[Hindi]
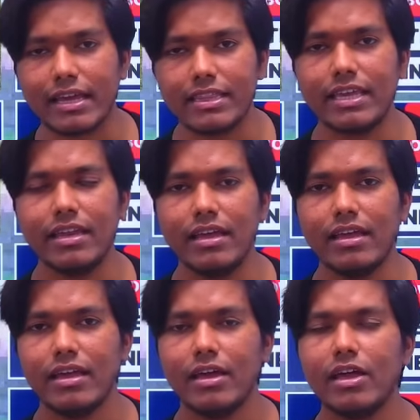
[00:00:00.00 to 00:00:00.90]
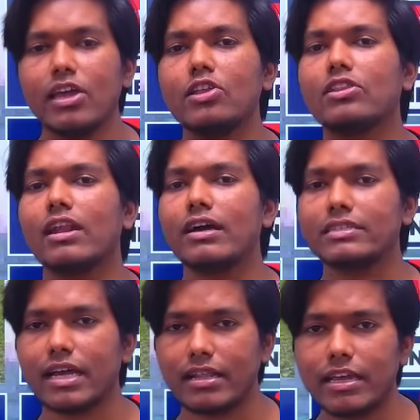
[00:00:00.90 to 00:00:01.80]
दिन इतना
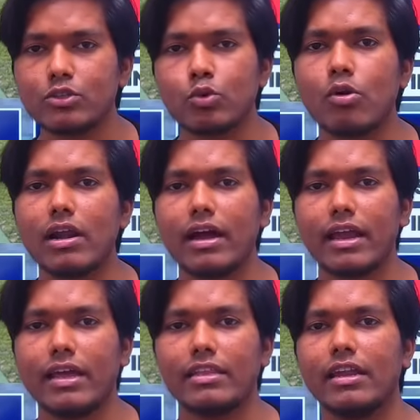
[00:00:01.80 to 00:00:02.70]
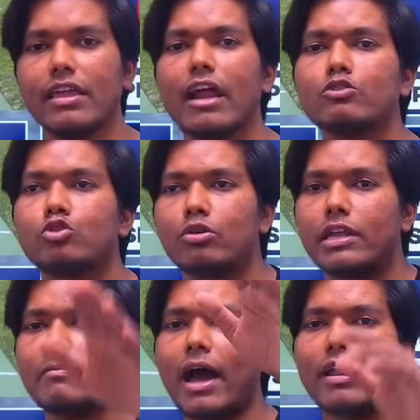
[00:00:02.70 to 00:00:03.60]
ज्यादा स्कोर लग रहे थे ना यार जो
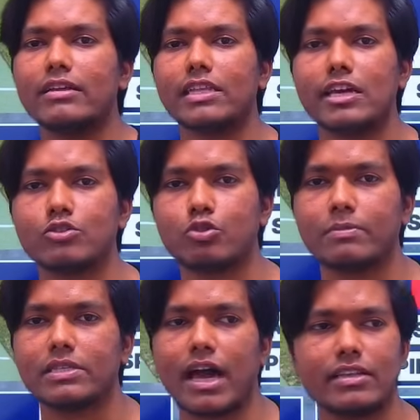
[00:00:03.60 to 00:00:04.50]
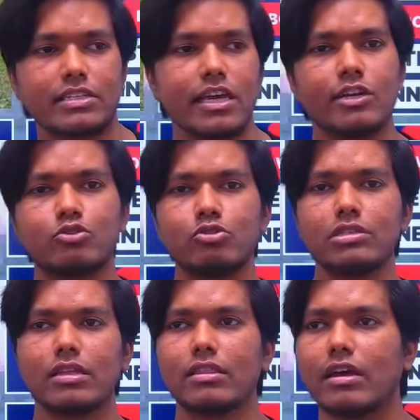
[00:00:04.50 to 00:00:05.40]
टीम आ रही थी 150,
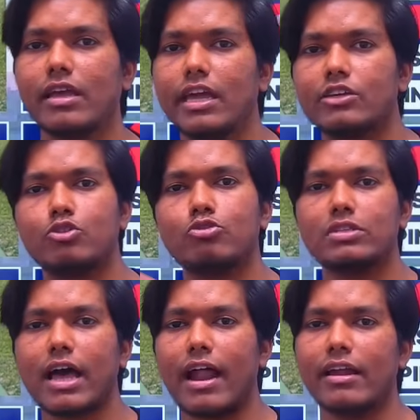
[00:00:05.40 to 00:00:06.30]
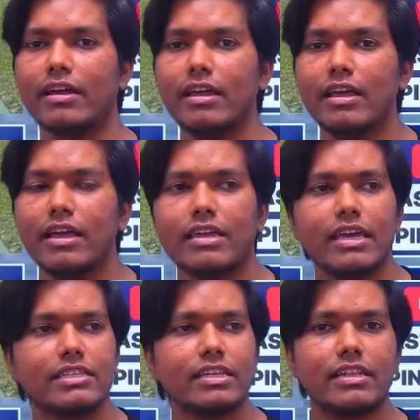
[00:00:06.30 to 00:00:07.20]
170, 160 ये
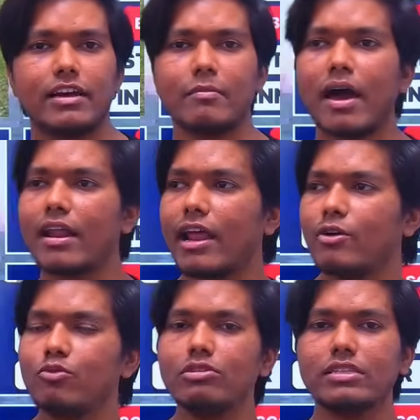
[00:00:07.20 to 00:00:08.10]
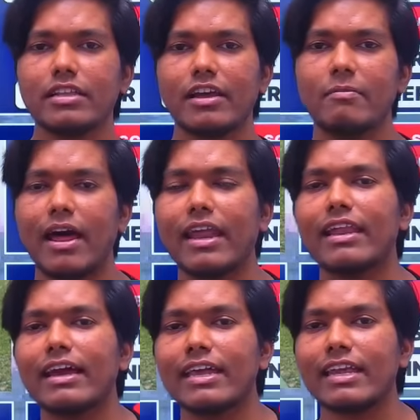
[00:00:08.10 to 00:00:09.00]
शतक मार रहा है वो शतक मार रहा है
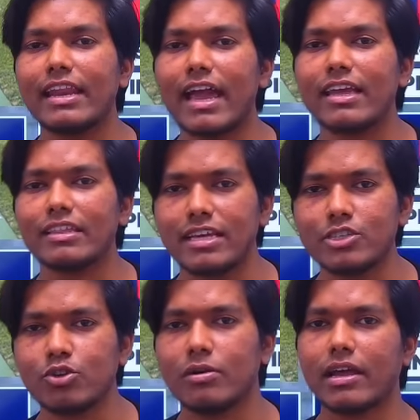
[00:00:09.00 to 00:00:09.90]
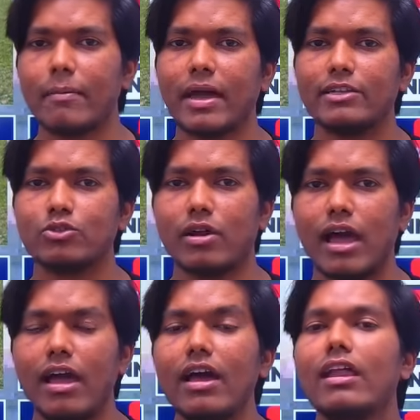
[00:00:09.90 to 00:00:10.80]
लग ही नहीं रहा है कि 10 ओवर का मैच हो रहा है
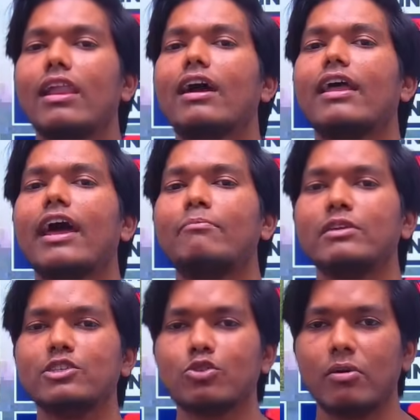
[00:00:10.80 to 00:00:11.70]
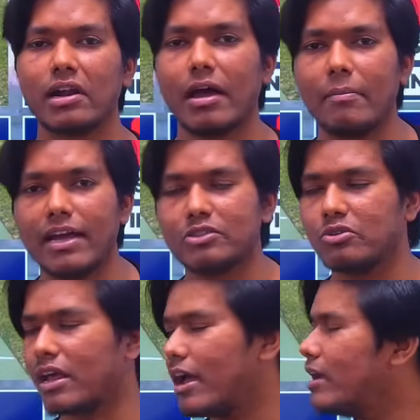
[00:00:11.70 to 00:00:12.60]
लग रहा है 20 ओवर का मैच हो
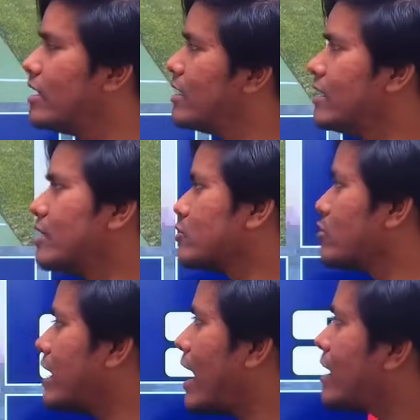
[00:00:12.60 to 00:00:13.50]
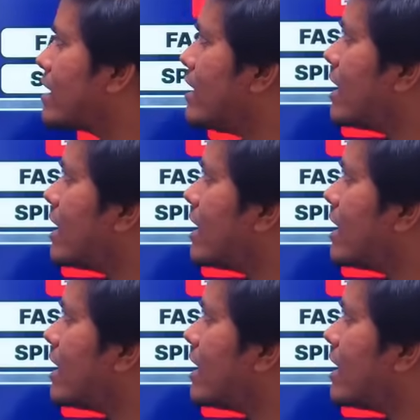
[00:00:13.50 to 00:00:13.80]
रहा है तो ध्यान रखिएगा